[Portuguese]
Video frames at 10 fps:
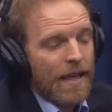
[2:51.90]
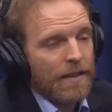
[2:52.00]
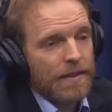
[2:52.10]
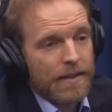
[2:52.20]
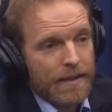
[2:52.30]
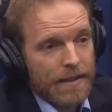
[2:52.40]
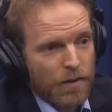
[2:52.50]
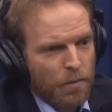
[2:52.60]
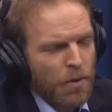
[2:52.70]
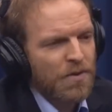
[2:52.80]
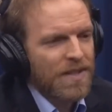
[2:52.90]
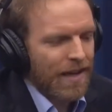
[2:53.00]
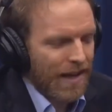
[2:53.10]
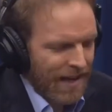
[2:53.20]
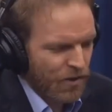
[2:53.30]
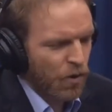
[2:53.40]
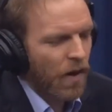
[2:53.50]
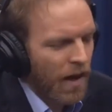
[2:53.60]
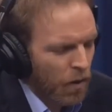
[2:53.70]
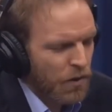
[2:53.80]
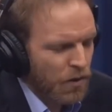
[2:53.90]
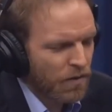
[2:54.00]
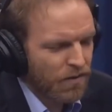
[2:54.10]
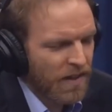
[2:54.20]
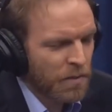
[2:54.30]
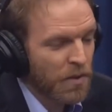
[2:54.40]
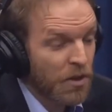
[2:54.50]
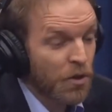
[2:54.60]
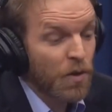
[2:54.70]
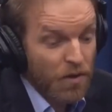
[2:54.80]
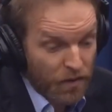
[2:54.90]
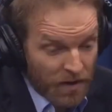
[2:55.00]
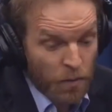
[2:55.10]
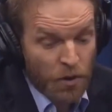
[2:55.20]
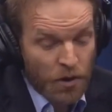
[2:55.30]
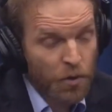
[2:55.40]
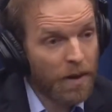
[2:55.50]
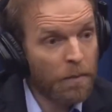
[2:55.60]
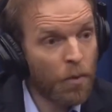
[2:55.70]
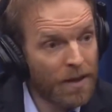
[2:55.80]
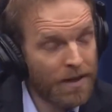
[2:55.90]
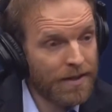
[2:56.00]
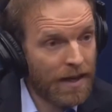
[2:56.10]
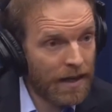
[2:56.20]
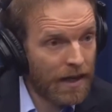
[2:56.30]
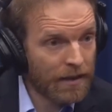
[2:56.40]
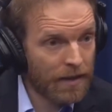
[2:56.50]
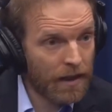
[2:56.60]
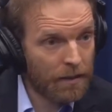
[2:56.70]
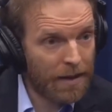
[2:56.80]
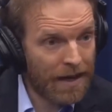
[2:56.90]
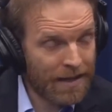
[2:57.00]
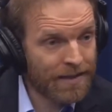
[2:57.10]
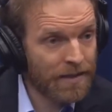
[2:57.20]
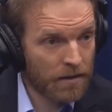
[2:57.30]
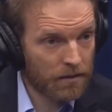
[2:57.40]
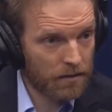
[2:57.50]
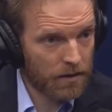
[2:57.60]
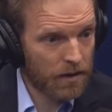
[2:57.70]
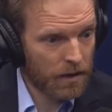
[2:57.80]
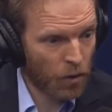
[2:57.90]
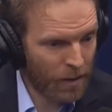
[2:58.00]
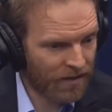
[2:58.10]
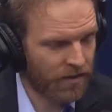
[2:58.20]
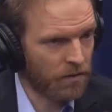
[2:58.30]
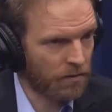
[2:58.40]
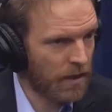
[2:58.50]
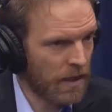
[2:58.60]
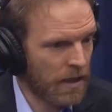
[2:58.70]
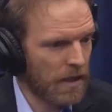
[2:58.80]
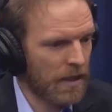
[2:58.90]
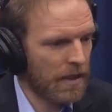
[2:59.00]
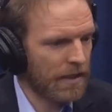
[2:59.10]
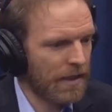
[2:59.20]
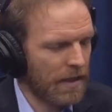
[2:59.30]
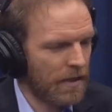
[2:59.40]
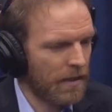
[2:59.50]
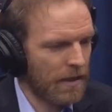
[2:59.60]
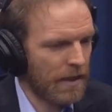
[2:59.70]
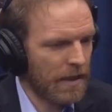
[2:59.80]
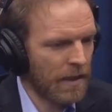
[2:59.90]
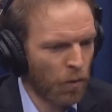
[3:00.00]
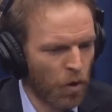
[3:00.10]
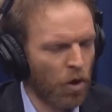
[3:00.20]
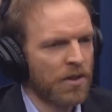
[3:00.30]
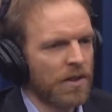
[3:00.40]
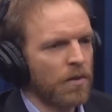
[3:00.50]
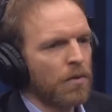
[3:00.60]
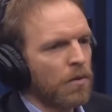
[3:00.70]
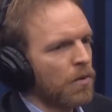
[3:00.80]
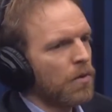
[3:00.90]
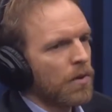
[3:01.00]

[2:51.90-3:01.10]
É, do ponto de vista racional, isso não faz muito sentido. Isso faz muito sentido para mobilizar a, a, base no Brasil, que, que, que não gosta do, da